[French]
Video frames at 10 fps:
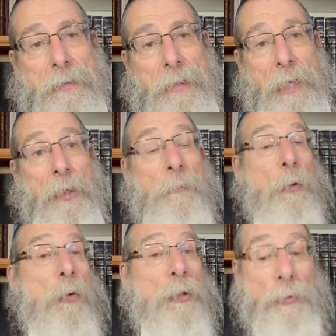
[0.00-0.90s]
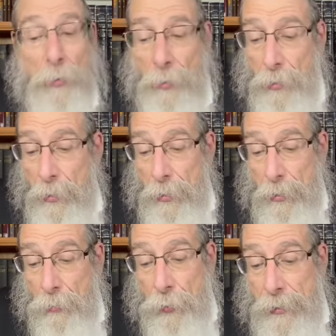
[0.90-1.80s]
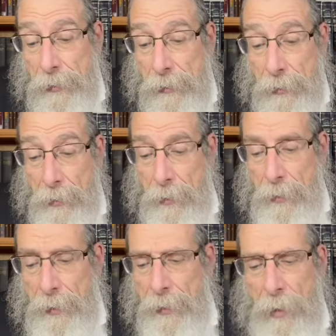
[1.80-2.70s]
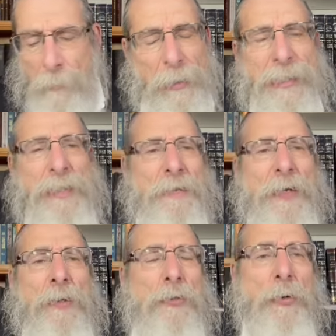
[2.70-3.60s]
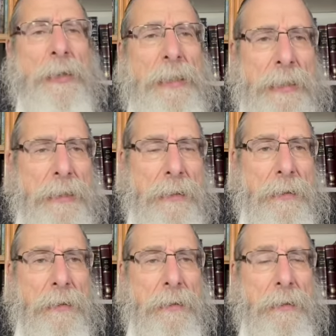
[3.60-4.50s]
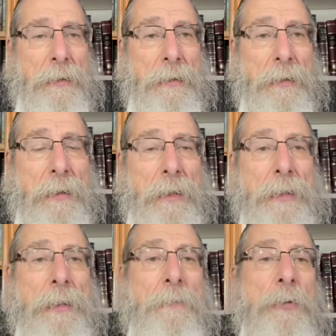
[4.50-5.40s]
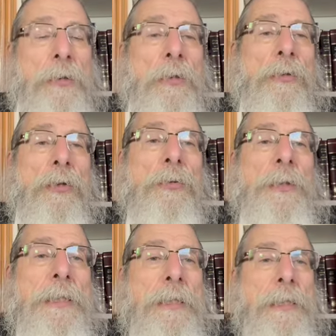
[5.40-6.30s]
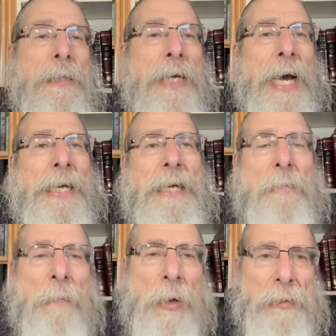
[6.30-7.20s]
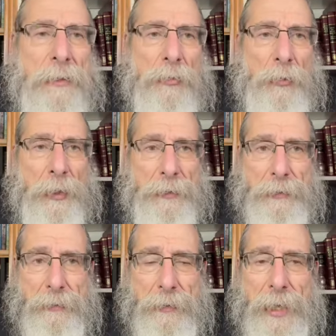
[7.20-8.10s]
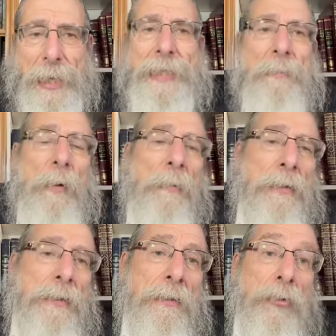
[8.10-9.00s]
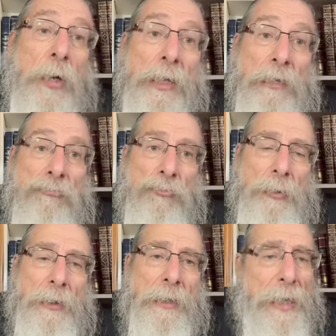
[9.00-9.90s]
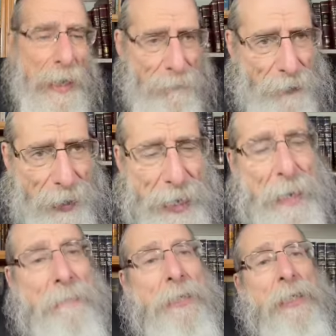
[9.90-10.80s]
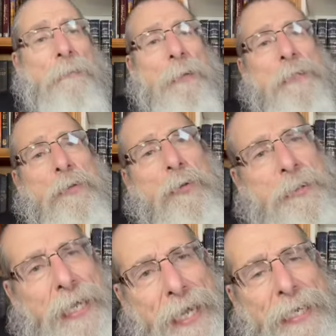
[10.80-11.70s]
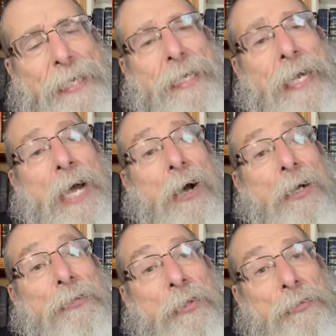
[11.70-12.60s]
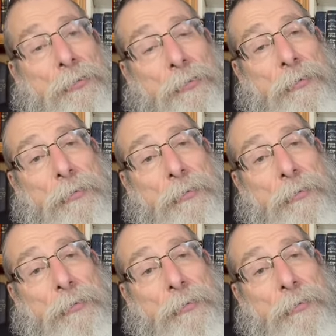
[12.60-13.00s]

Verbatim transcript: Alors pourquoi Dieu lui dit, et comment ça se fait que tu ris C'est puisque Dieu lui dit, à quel moment est-ce que tu as ri À quel moment est-ce que tu as réjoui Abraham dit le passage, dès qu'il a entendu